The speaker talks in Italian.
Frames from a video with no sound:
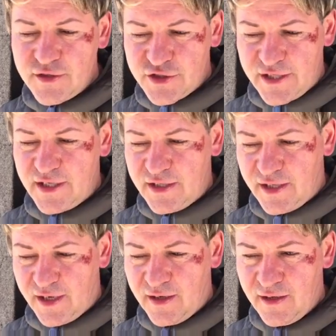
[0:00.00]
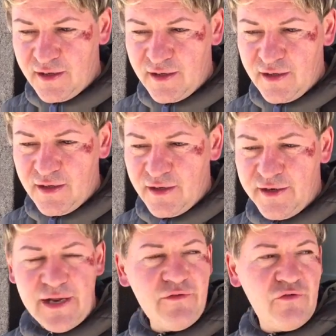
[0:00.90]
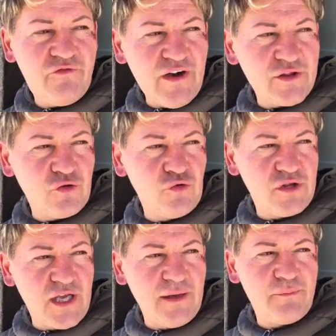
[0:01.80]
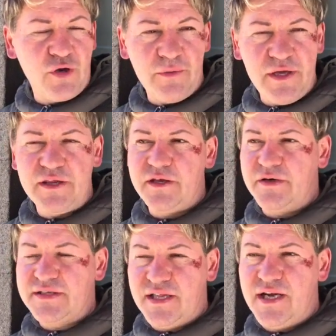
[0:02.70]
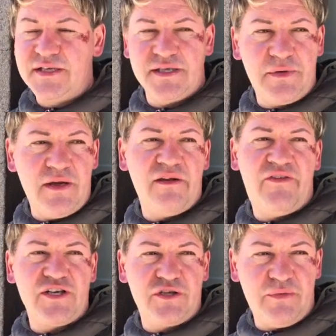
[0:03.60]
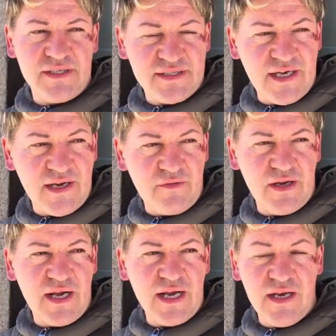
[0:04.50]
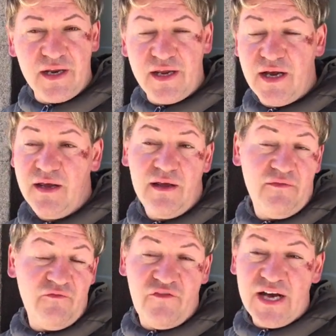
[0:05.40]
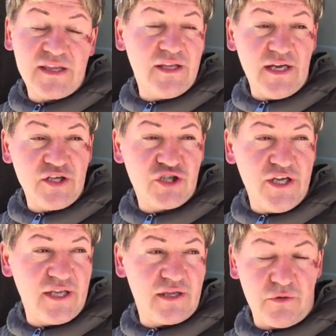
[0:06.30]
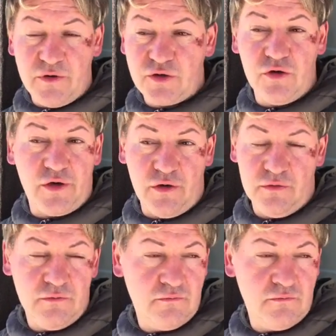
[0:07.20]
c'è da dire, non avevano fatto tutti i campionamenti, questa analisi prima di farci passare quella galleria. Infatti dall'incidente provatorio